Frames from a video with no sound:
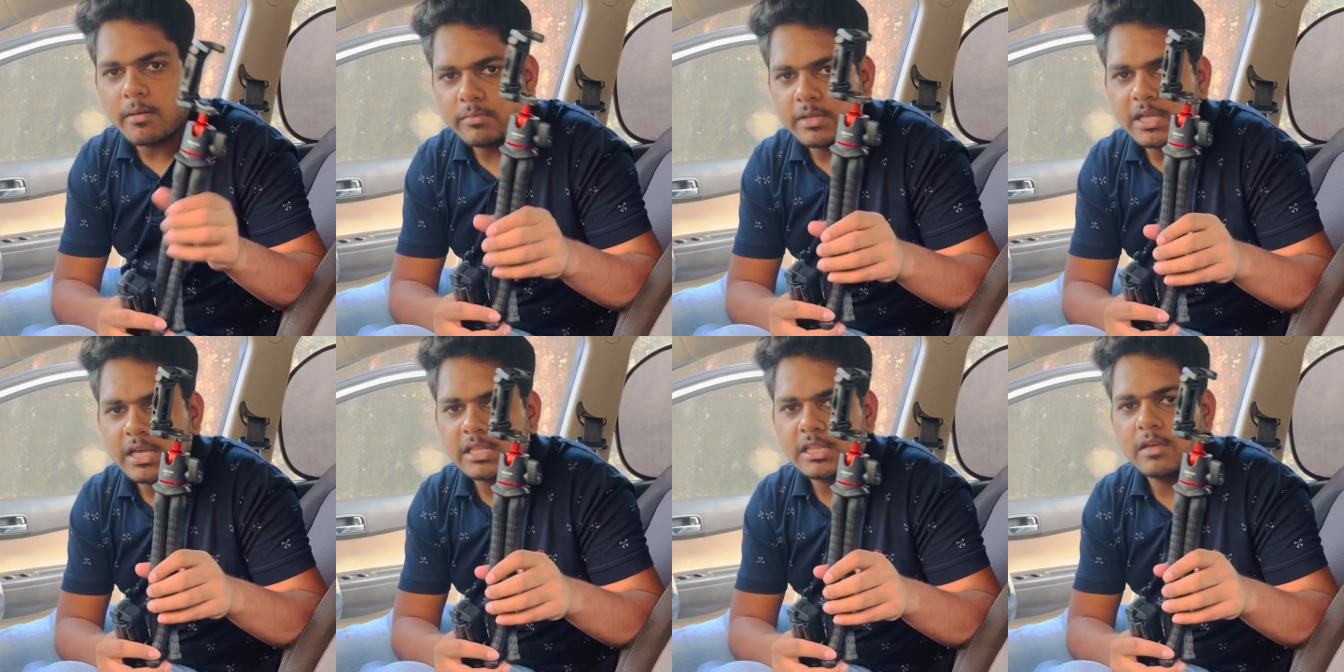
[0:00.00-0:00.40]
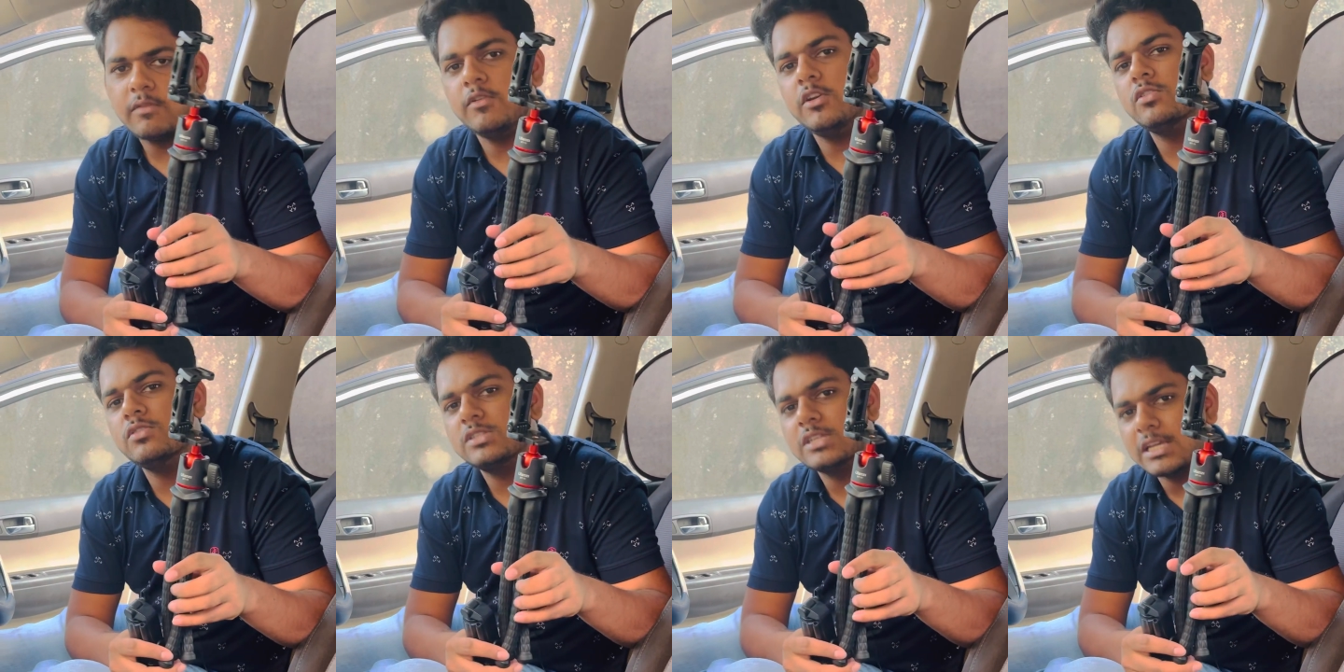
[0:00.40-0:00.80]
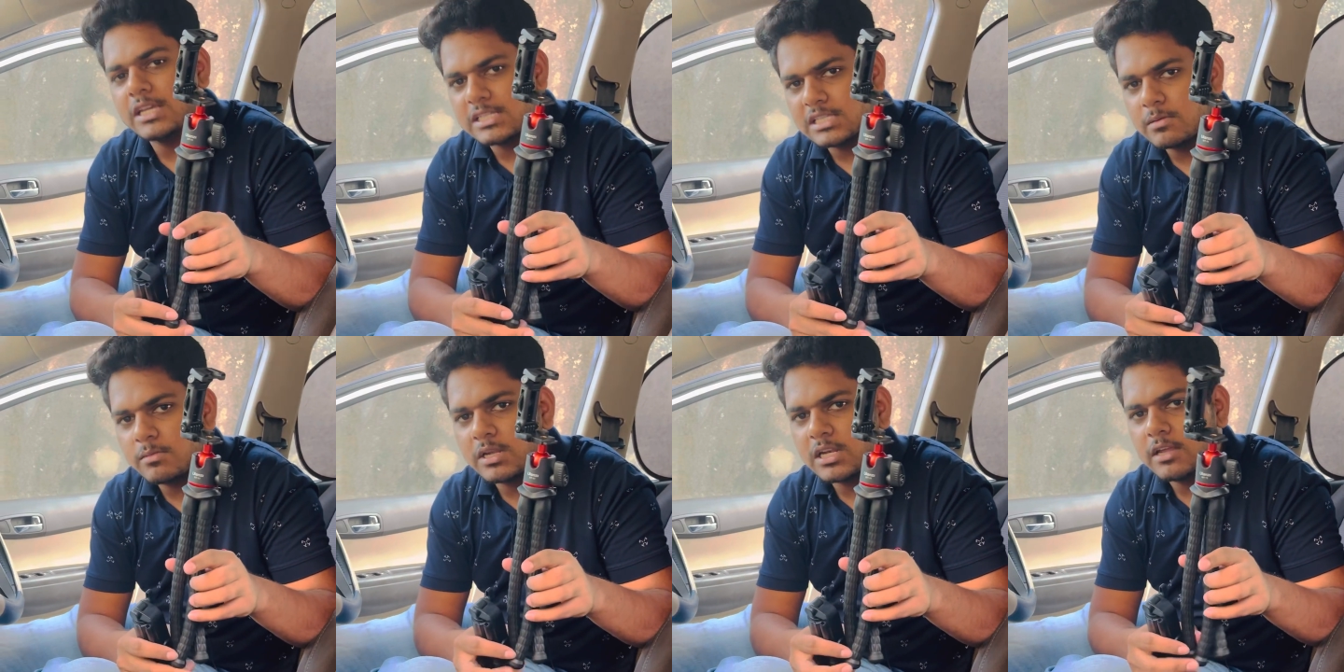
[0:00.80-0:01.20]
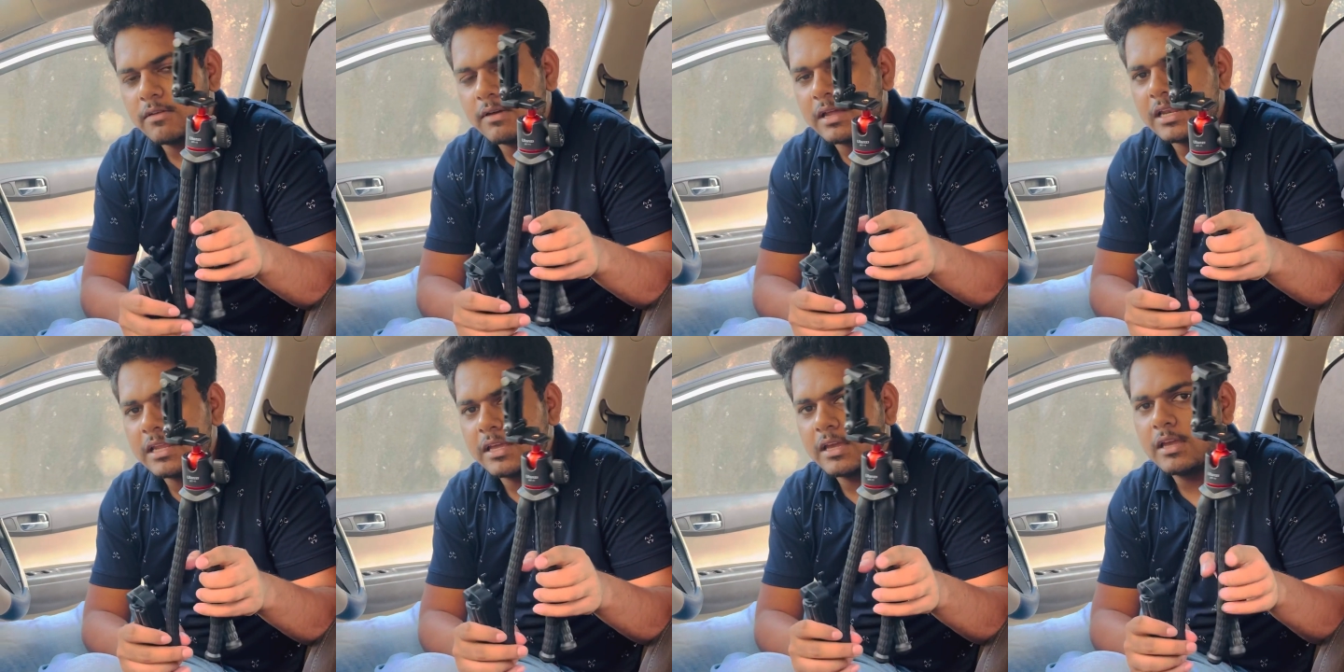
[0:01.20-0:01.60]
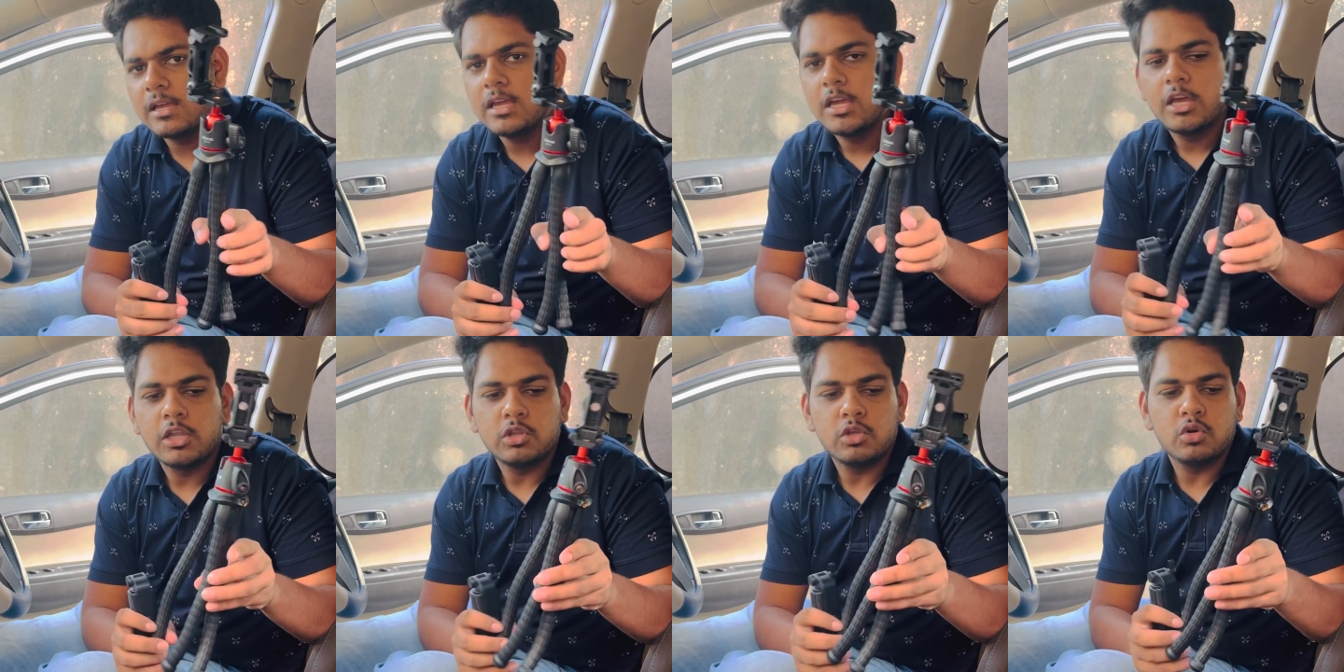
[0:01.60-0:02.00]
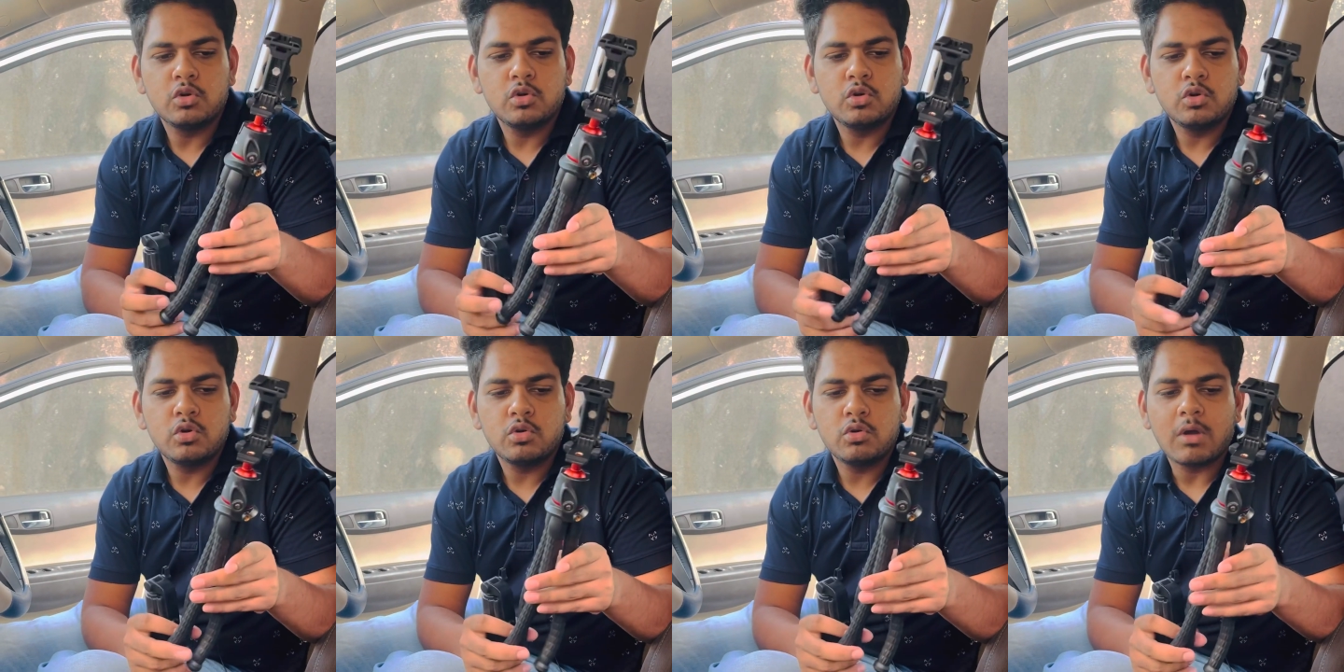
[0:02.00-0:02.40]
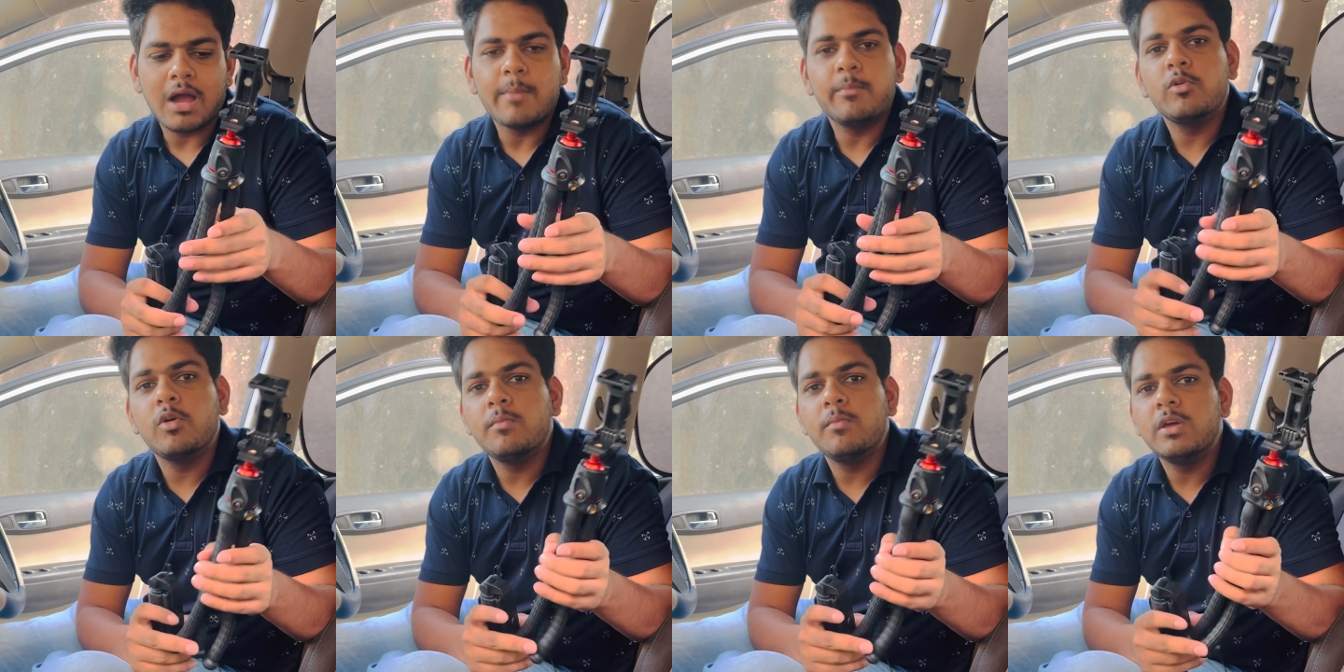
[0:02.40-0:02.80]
आप देखते हैं वीडियोज़ कैसी बनने वाली है तो आपको मैं